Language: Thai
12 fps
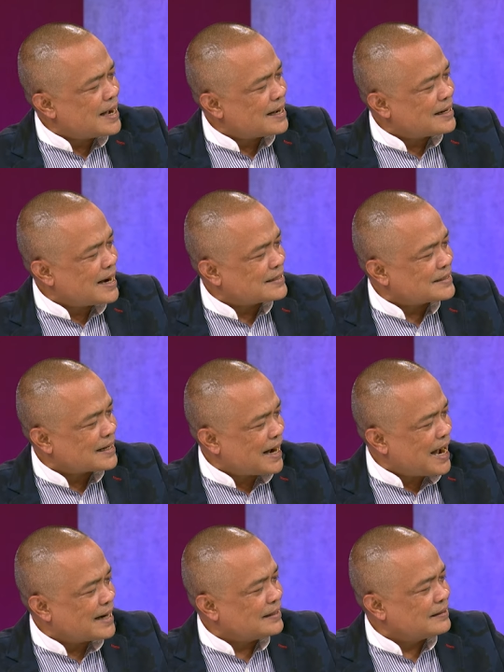องข้าราช
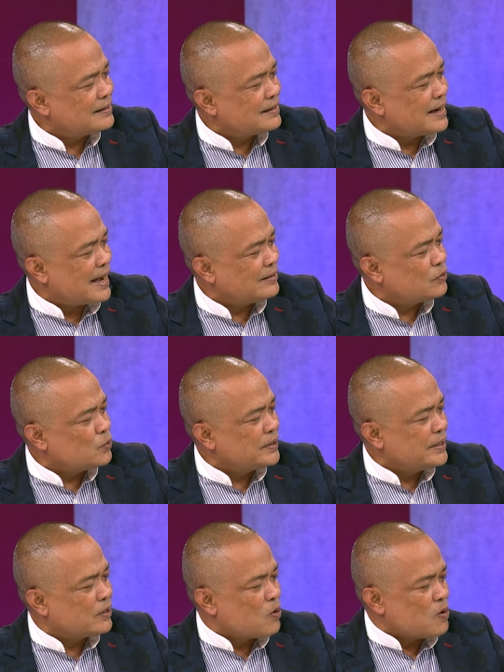การนายทุ
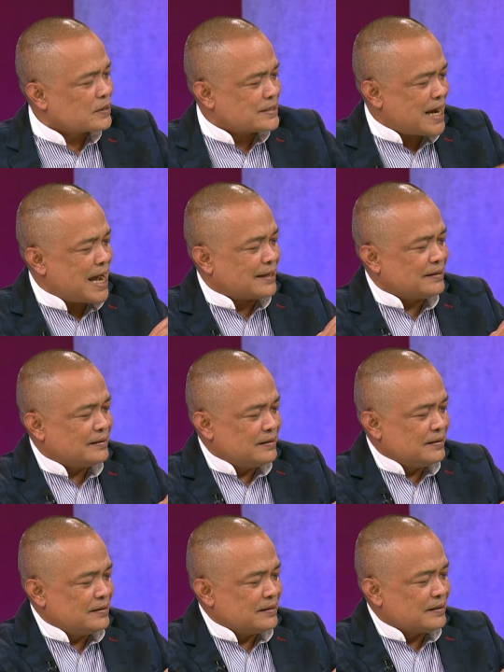นที่โกงชาติ
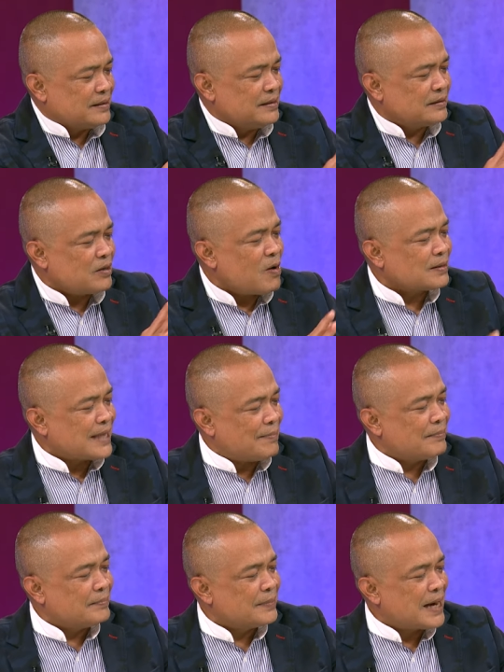คือต้อง
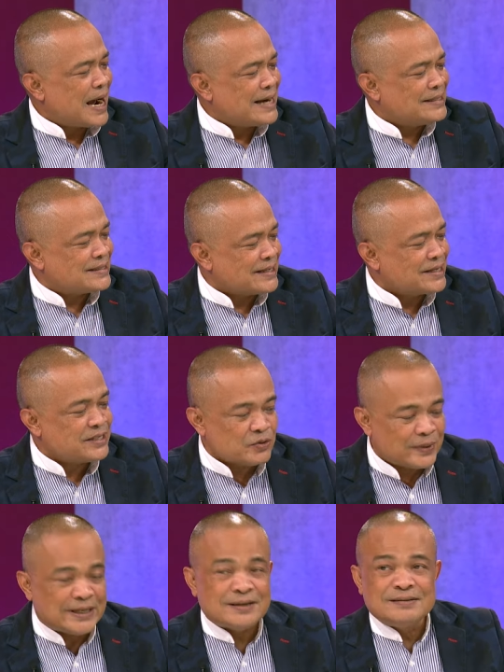ทำให้เสีย
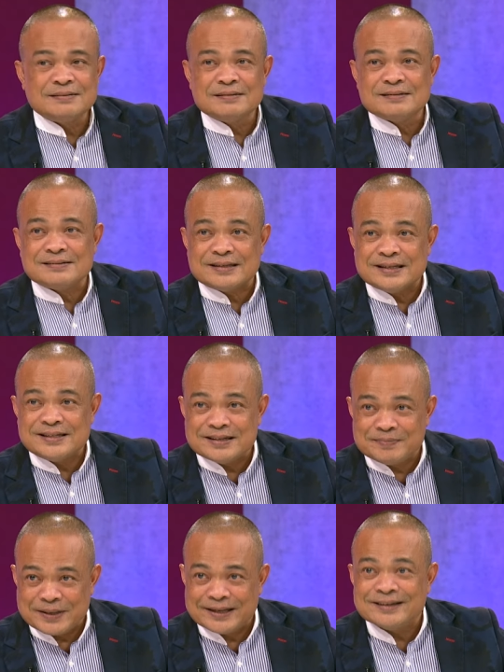ชีวิตสี
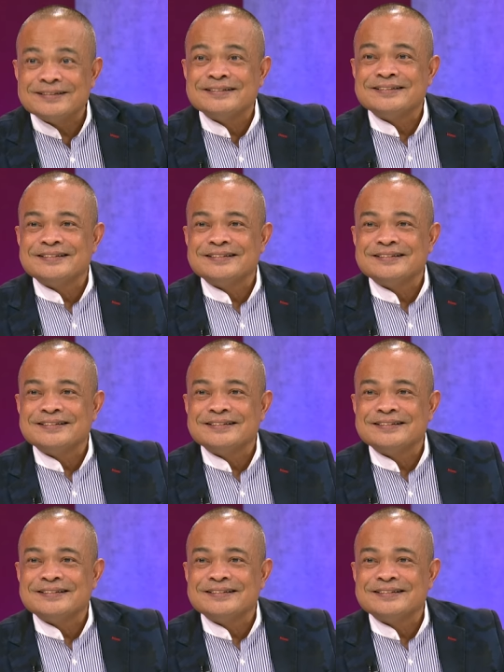จิ้นผิง